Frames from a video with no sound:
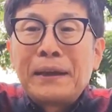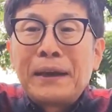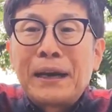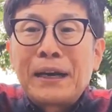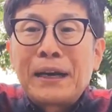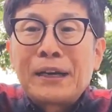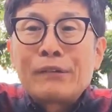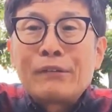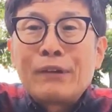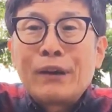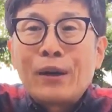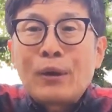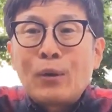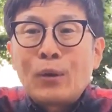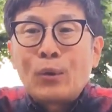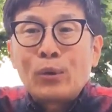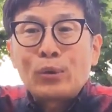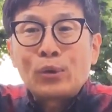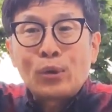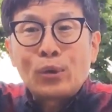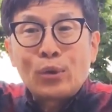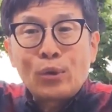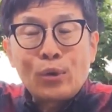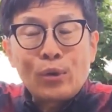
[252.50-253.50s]
あるいは
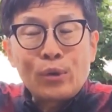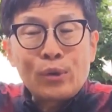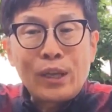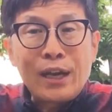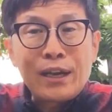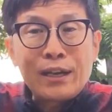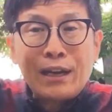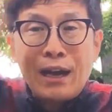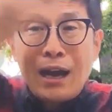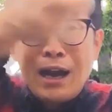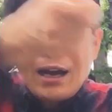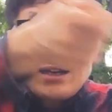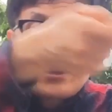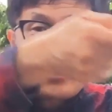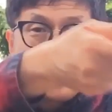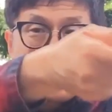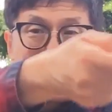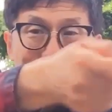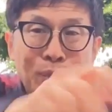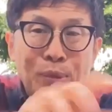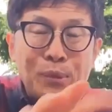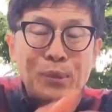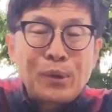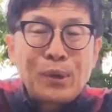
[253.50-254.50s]
斧のなんか
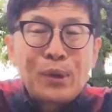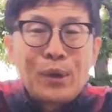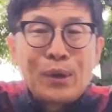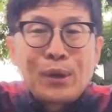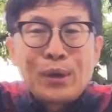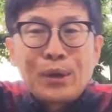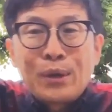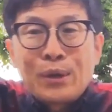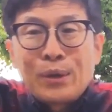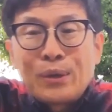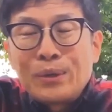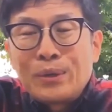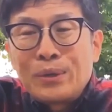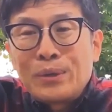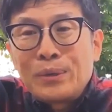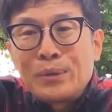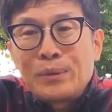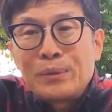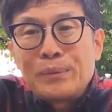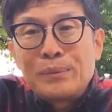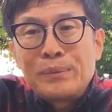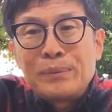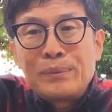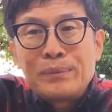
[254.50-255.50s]
アックスの
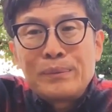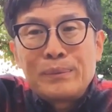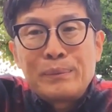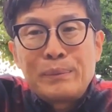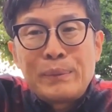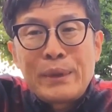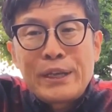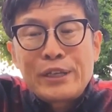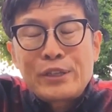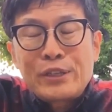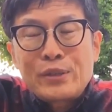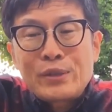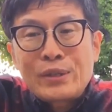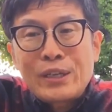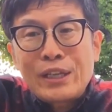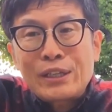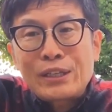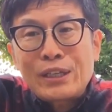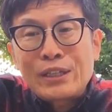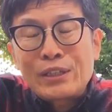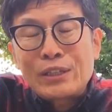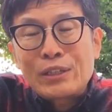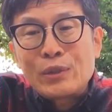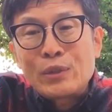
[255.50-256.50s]
名手になっ
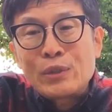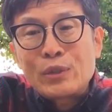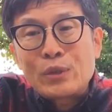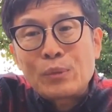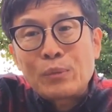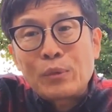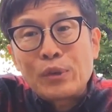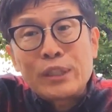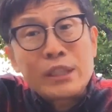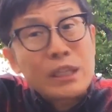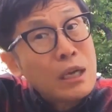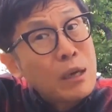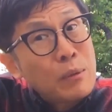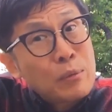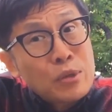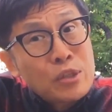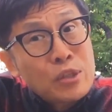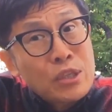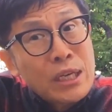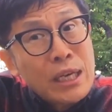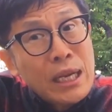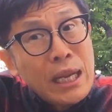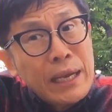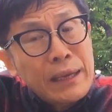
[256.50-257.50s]
たりっていう人もいたかも
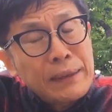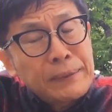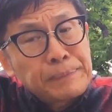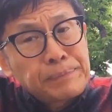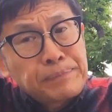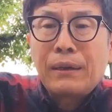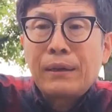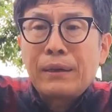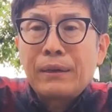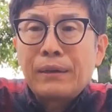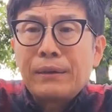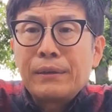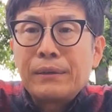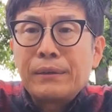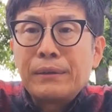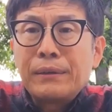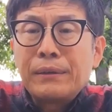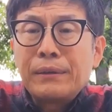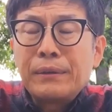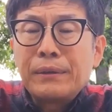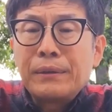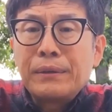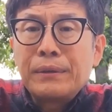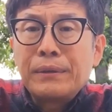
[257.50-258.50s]
しれない。
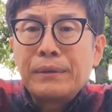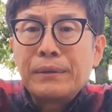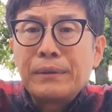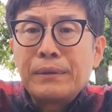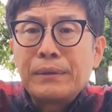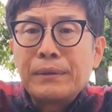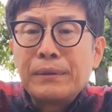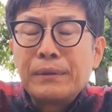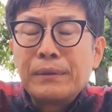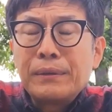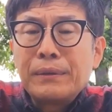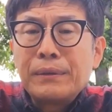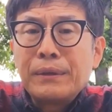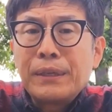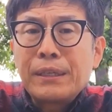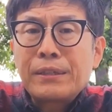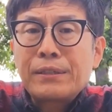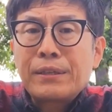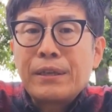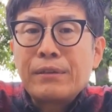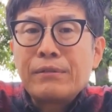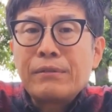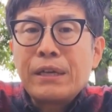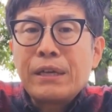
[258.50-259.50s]

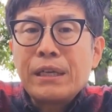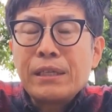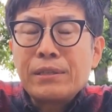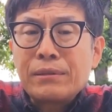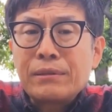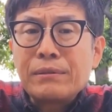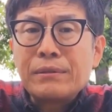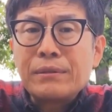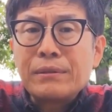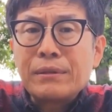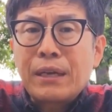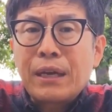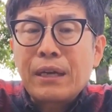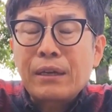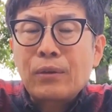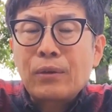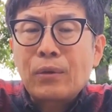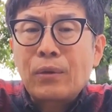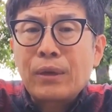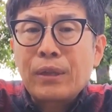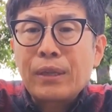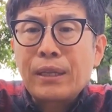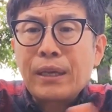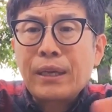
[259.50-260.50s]
SNS が
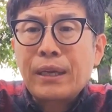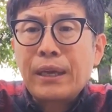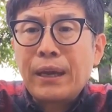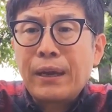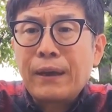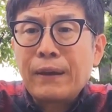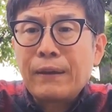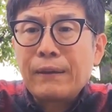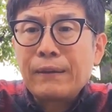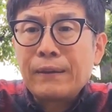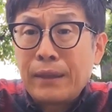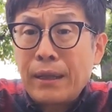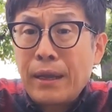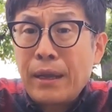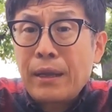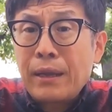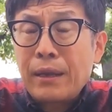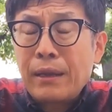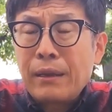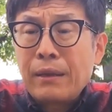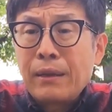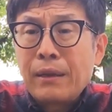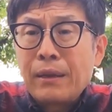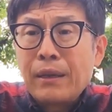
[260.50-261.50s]
これだけね、
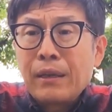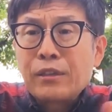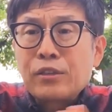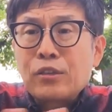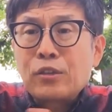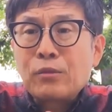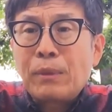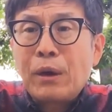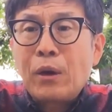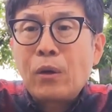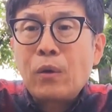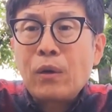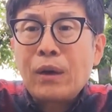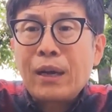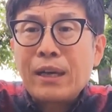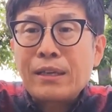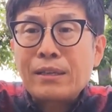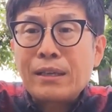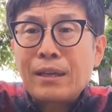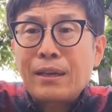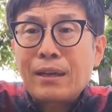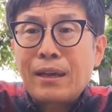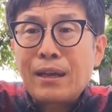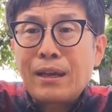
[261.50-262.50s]
スマホか
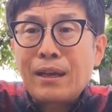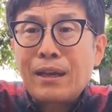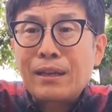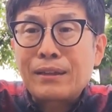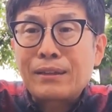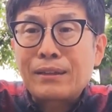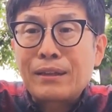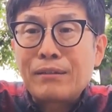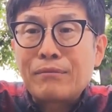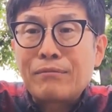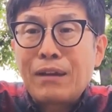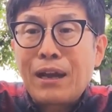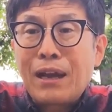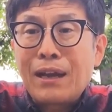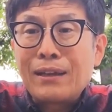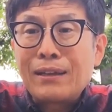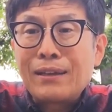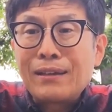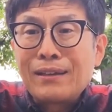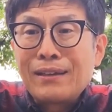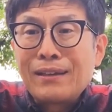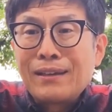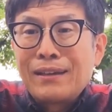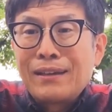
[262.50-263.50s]
石鹸かっていうぐらい、